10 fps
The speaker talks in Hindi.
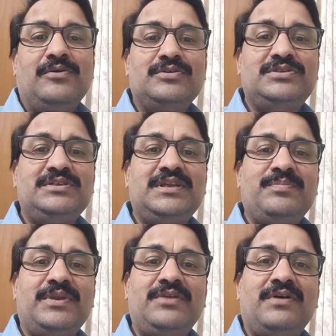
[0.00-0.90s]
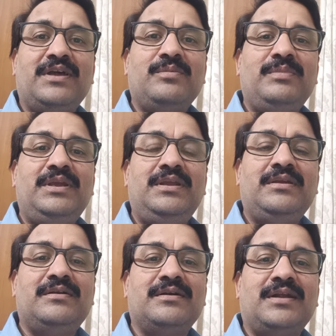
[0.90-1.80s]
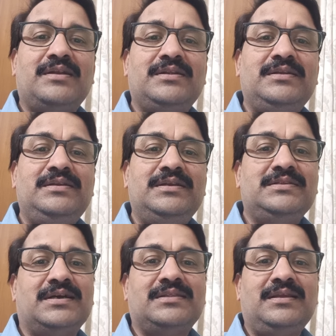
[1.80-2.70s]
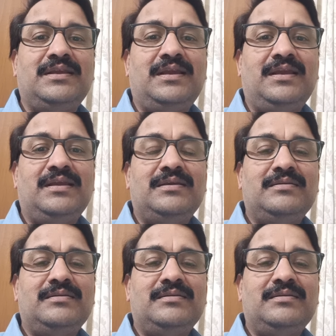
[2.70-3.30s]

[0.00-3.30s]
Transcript: और जिनके परिवार में खर्राटे लिए जाते हैं